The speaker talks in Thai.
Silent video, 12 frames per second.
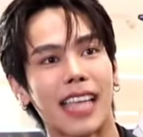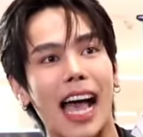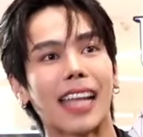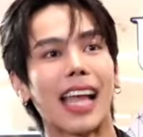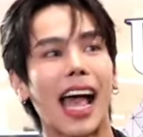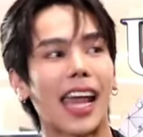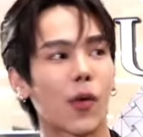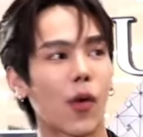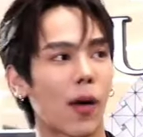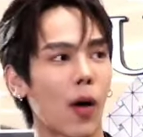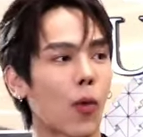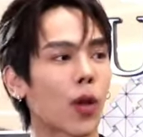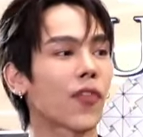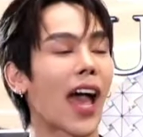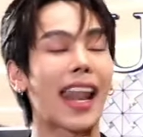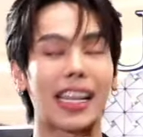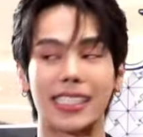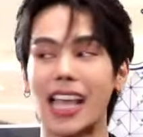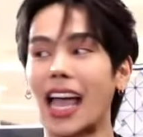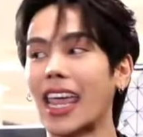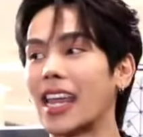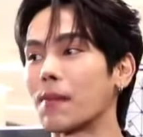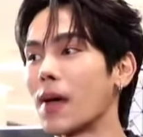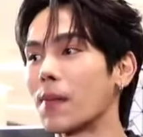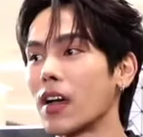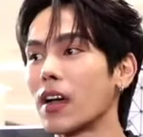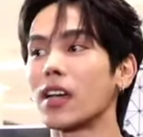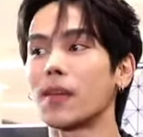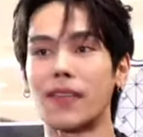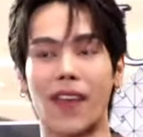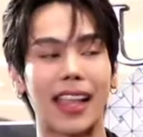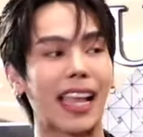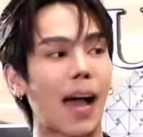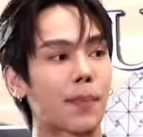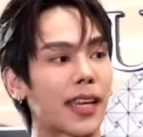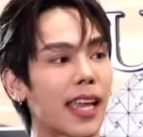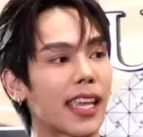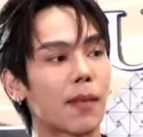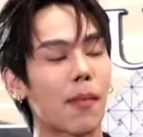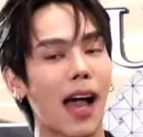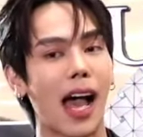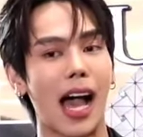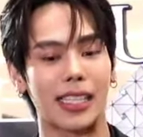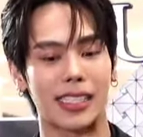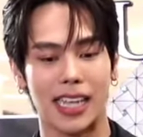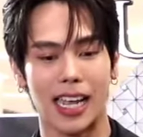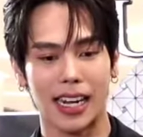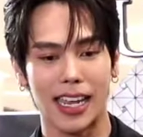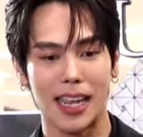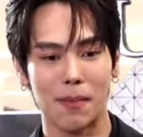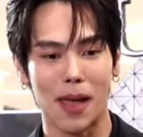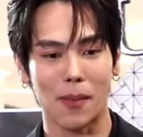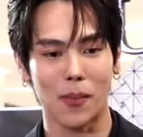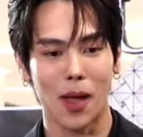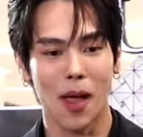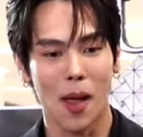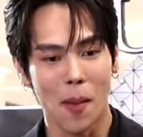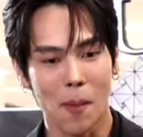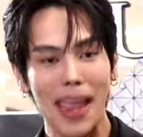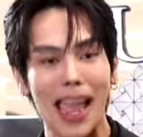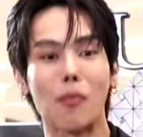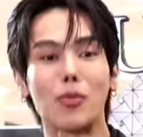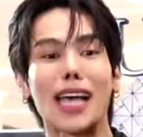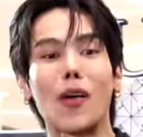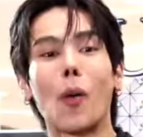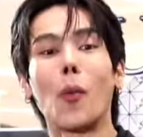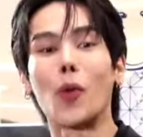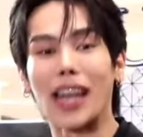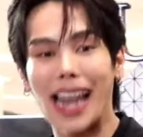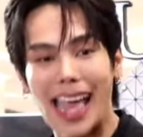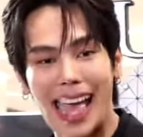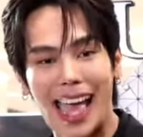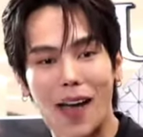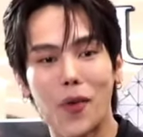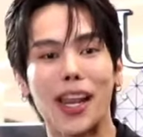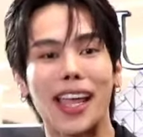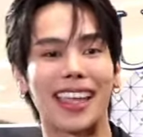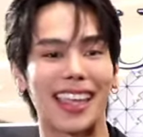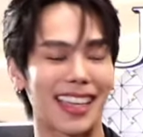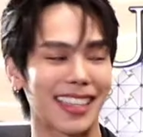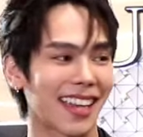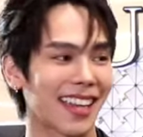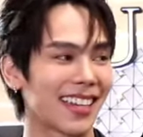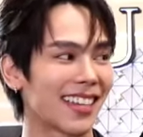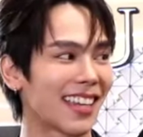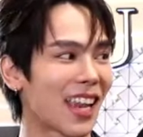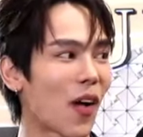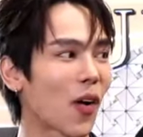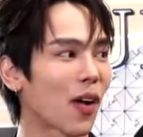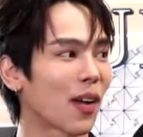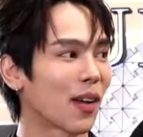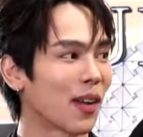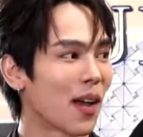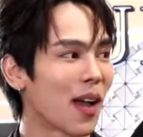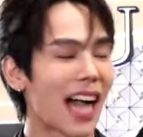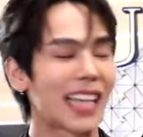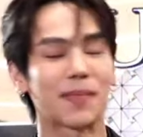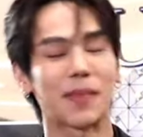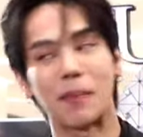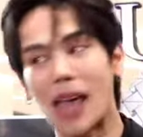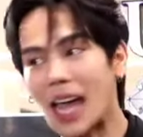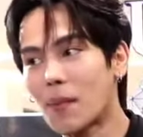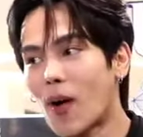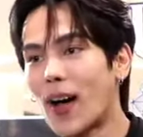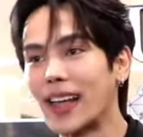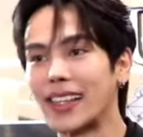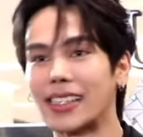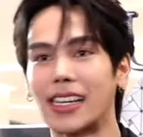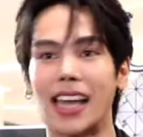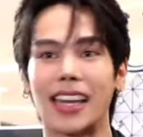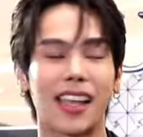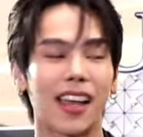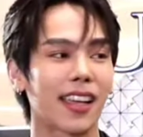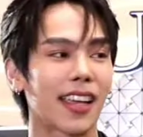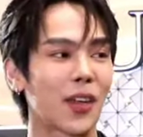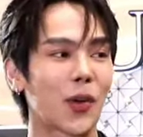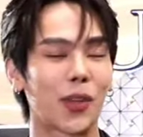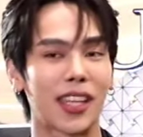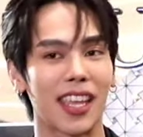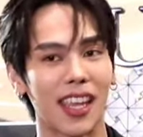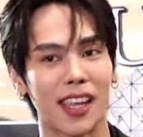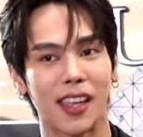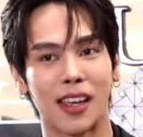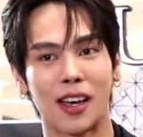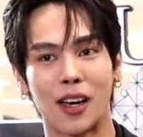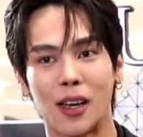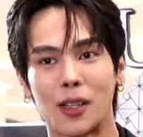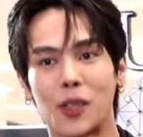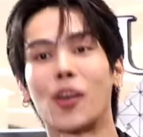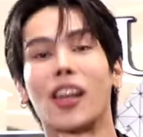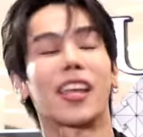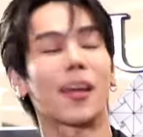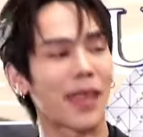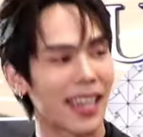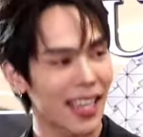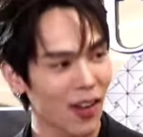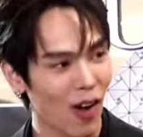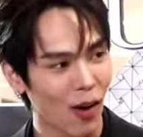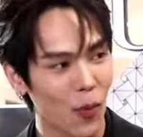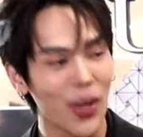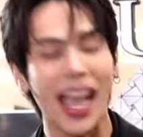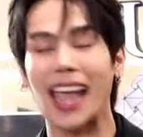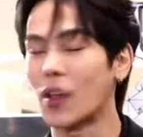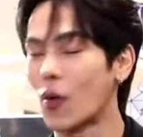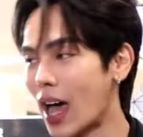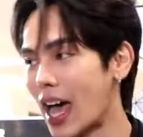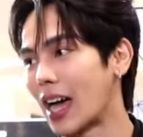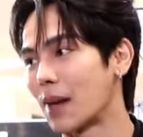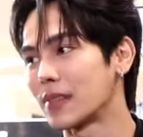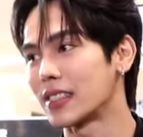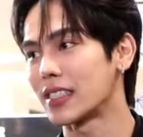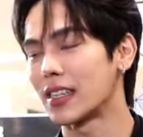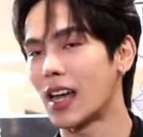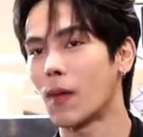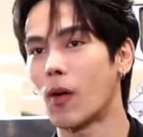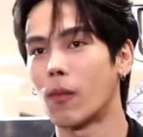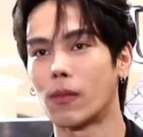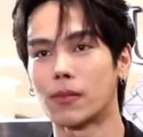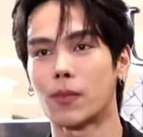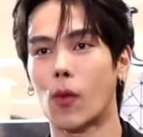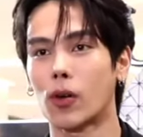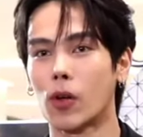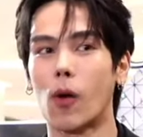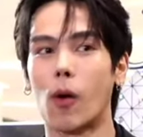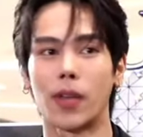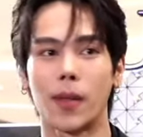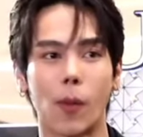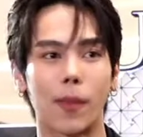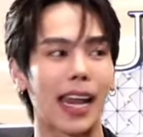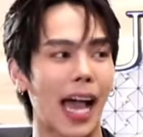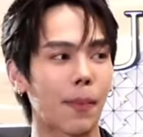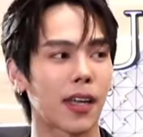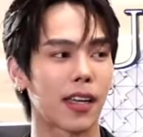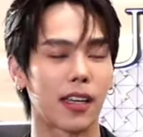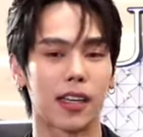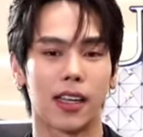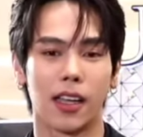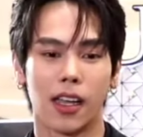ท้าทายดีกว่าคนแฟนอาจจะอยากเห็นแบบก็คือแฟนคลับที่ได้ยินมาอาจจะอยากได้ยินแบบไม่เอาผู้ชายอบอุ่นแล้วอะไรอย่างเงี้ยแต่คือเราอาจจะเป็นแบดบอยแต่อันนี้ก็คืออยู่ที่ดุลระยะพินิจของผู้ใหญ่ดีกว่าครับ จริงๆแล้วผมบททุกผมที่ผมได้รับคือ